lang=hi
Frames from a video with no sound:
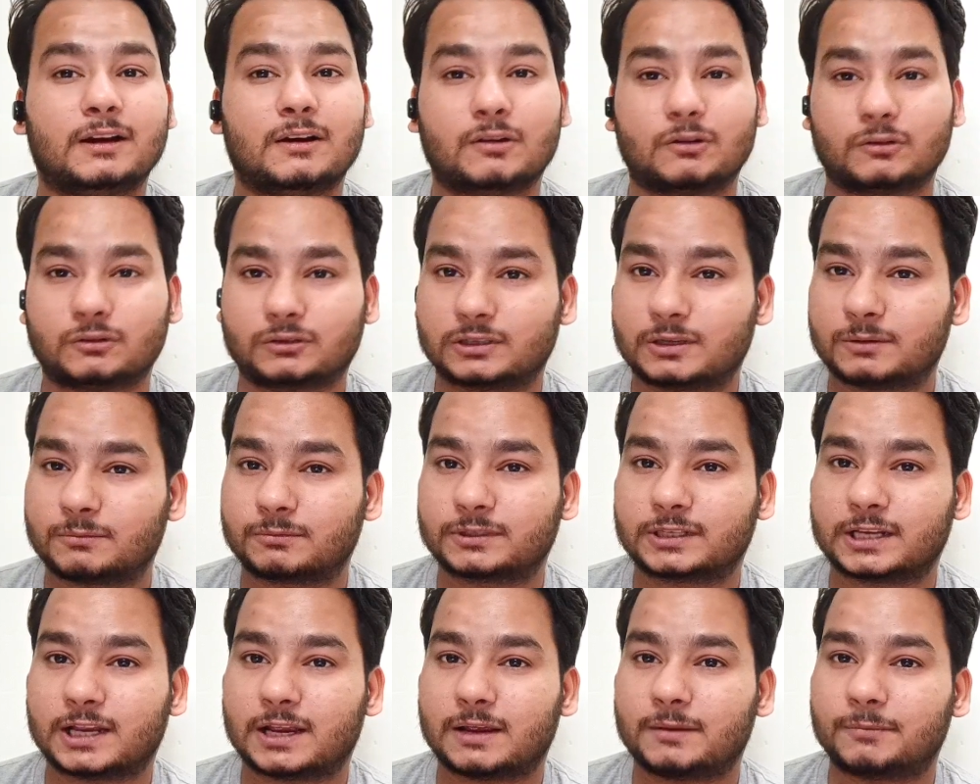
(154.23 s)
और
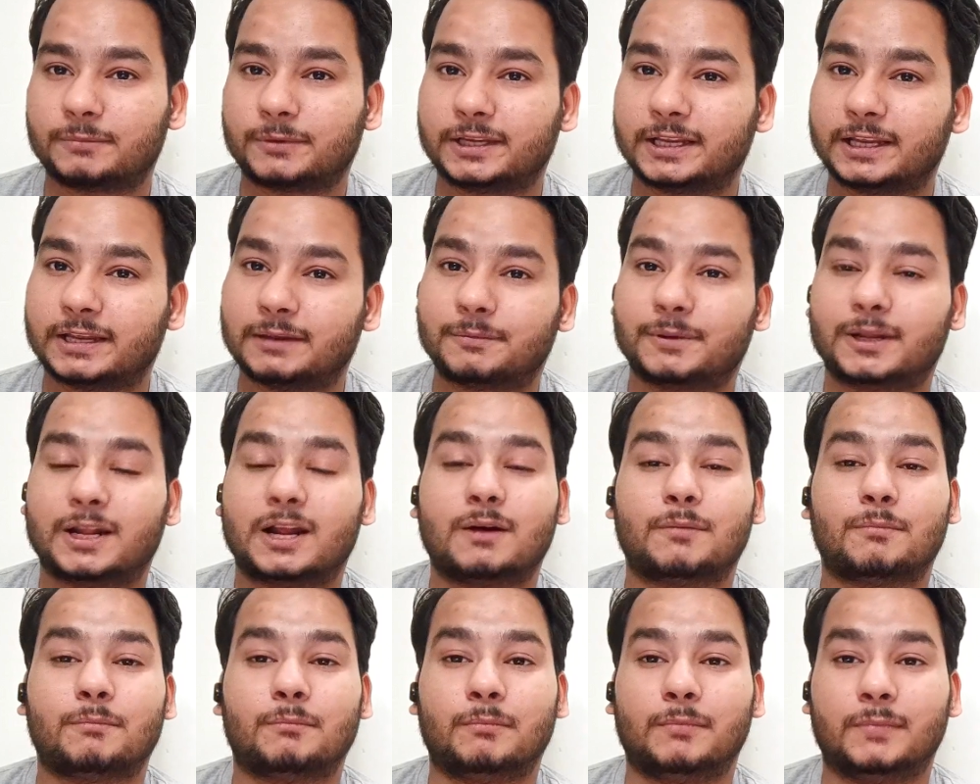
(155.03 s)
सब्सक्राइब किए बिना
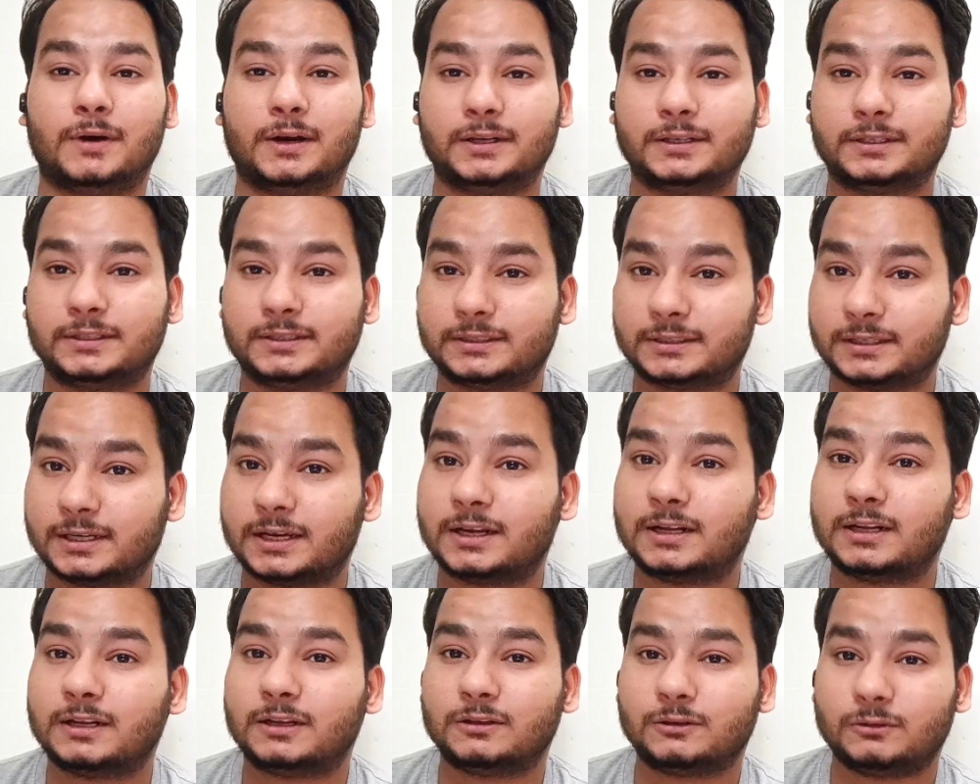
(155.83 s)
मत
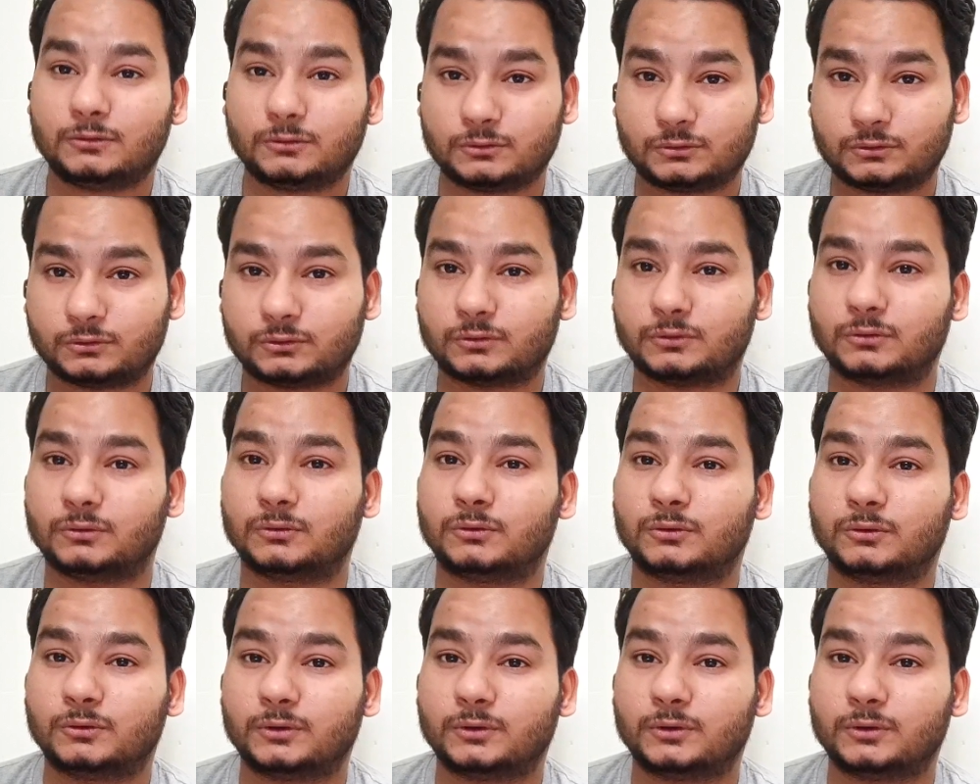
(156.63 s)
जाना दोस्तों